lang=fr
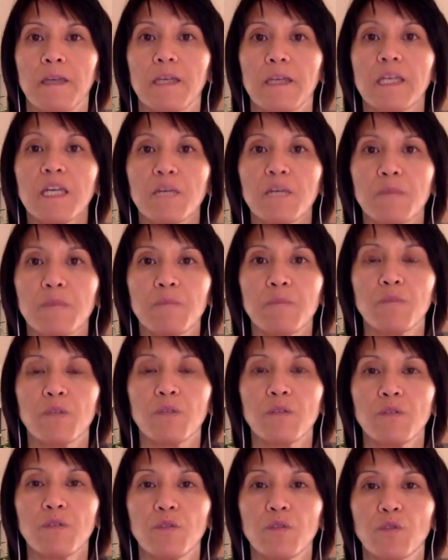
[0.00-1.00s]
et en même
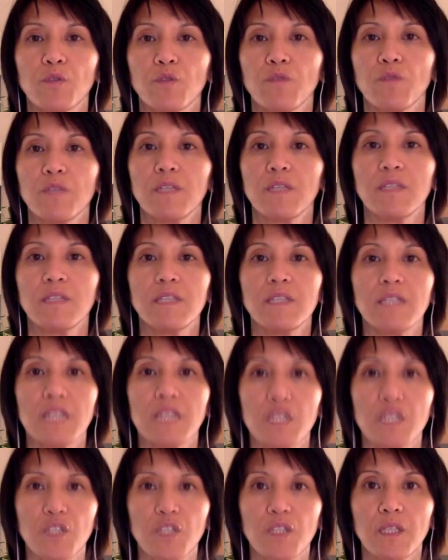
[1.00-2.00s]
temps de trouver des
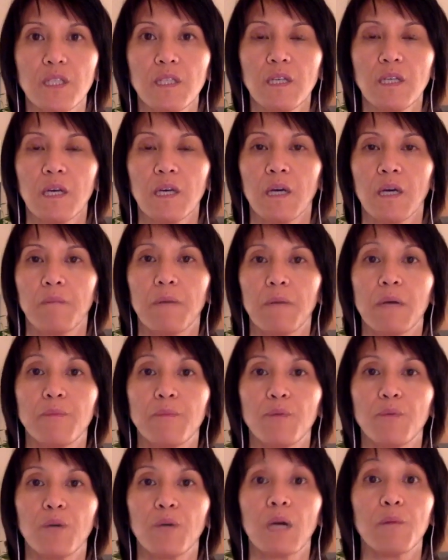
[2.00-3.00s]
synergies par
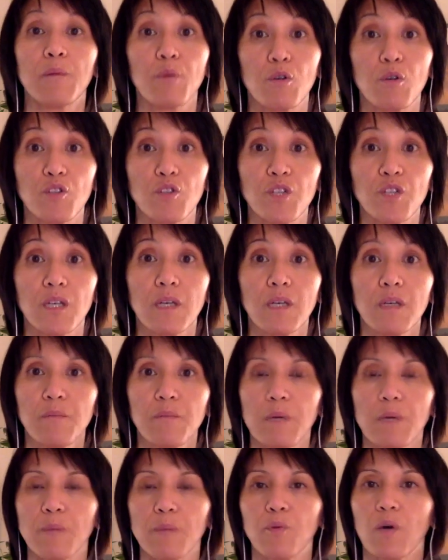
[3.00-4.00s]
rapport à un
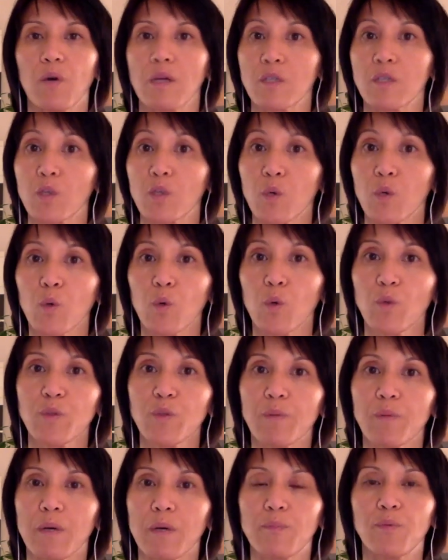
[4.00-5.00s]
projet, par rapport à une
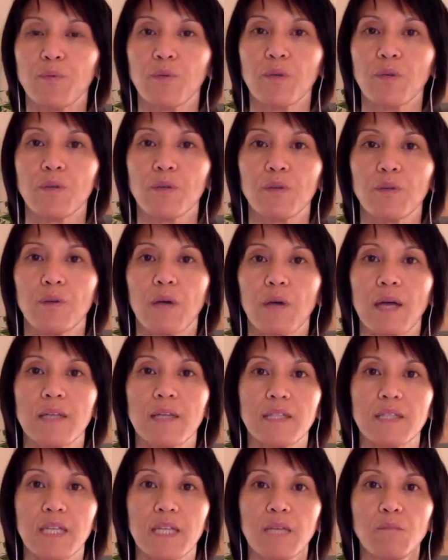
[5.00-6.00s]
cause, par rapport euh, à
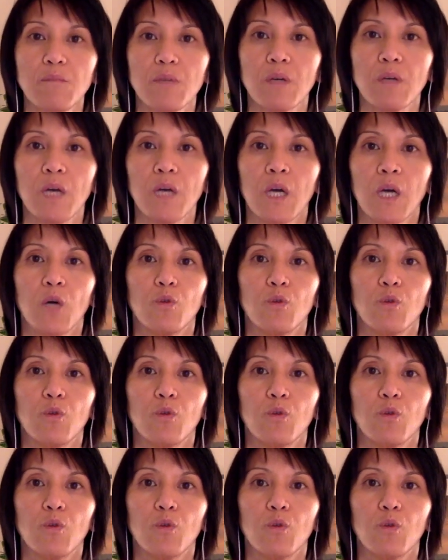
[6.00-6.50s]
un thème,